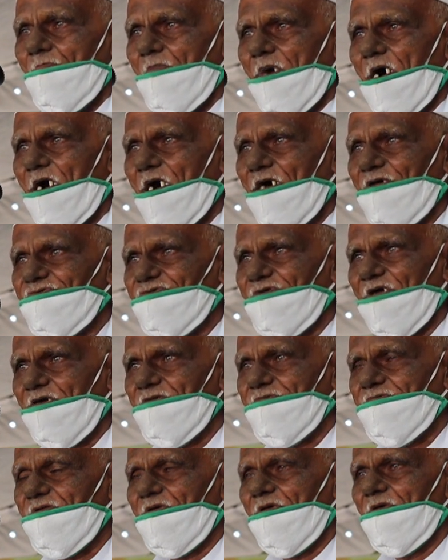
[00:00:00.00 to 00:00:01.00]

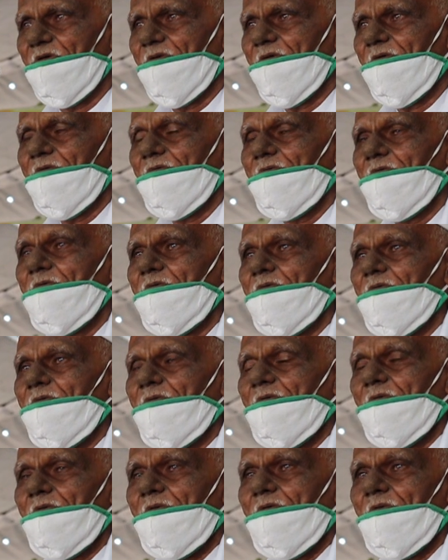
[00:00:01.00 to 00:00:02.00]
महाशक्ति
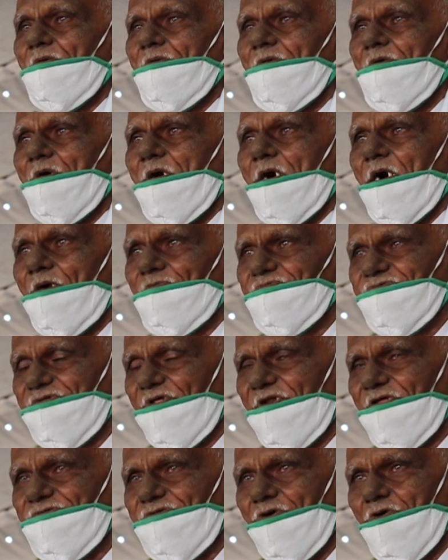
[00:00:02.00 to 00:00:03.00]

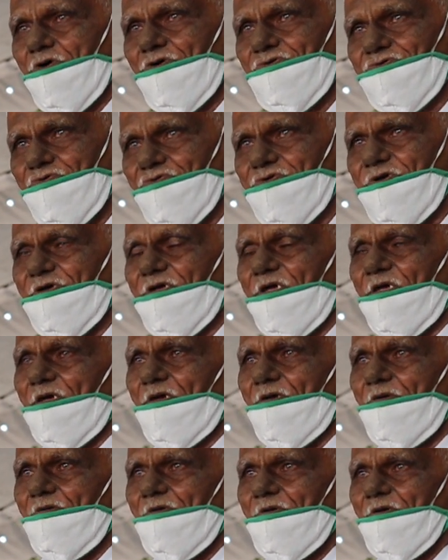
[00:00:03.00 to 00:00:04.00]
अवतरित हो चुकी है
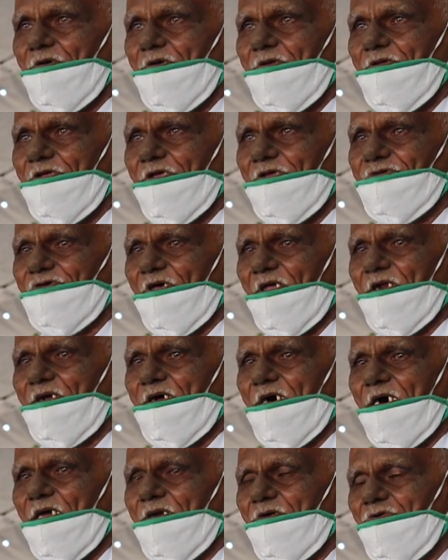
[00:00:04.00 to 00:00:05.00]
ये
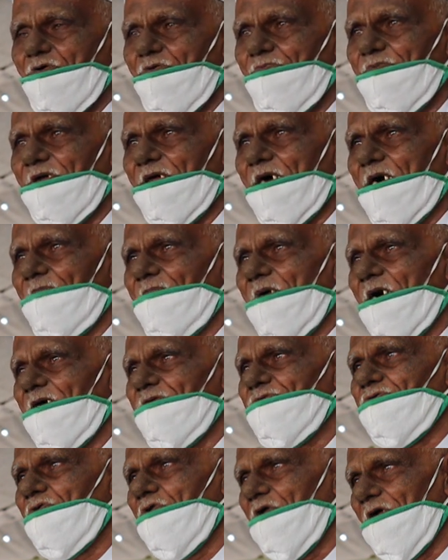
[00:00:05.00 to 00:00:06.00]
सरकार पूरी
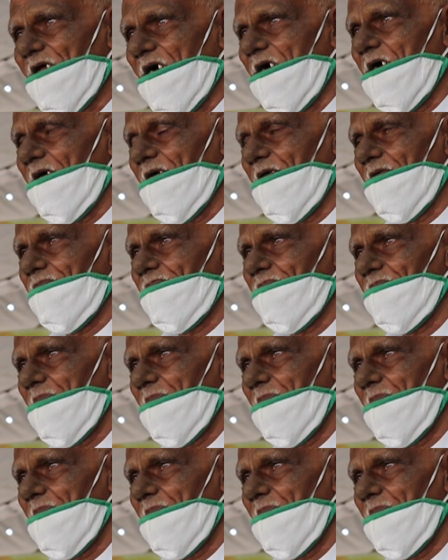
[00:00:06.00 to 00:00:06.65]
आभास हो रहा है